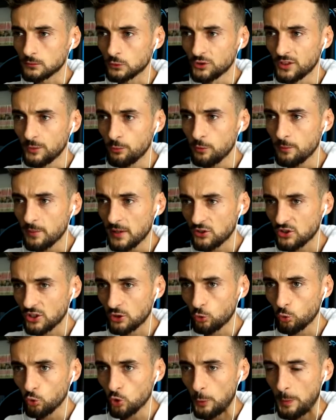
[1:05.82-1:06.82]
Au début de match,
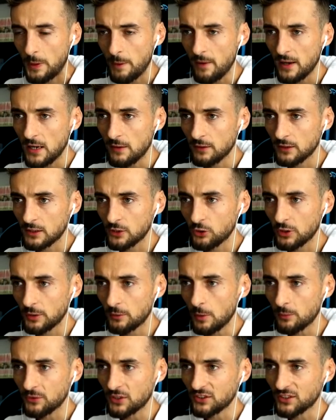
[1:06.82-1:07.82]
c'est toujours pas mal avec les autres
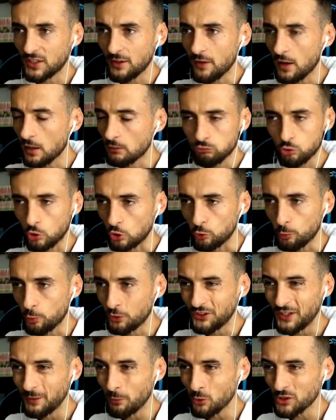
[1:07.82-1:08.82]
comme ça, ça va. Tu vois, tu
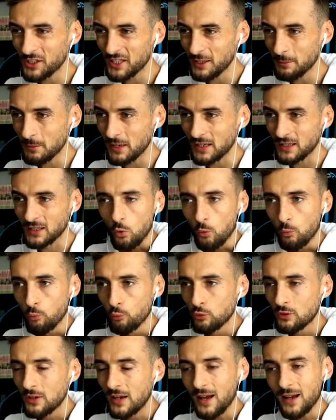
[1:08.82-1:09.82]
peux te débrouiller, mais au
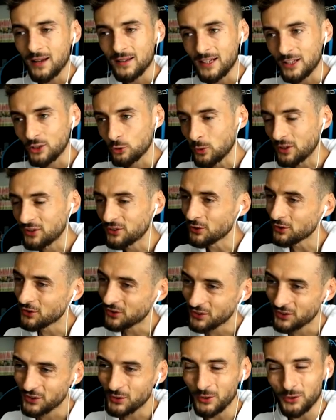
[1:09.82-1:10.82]
bout de la, la 60,
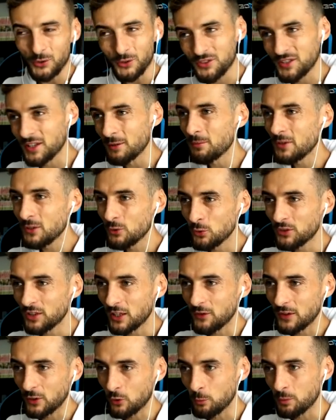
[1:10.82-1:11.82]
60e minute,
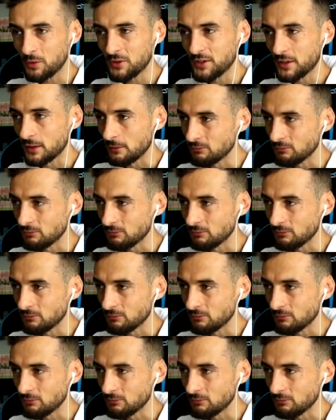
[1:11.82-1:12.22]
ça devient compliqué.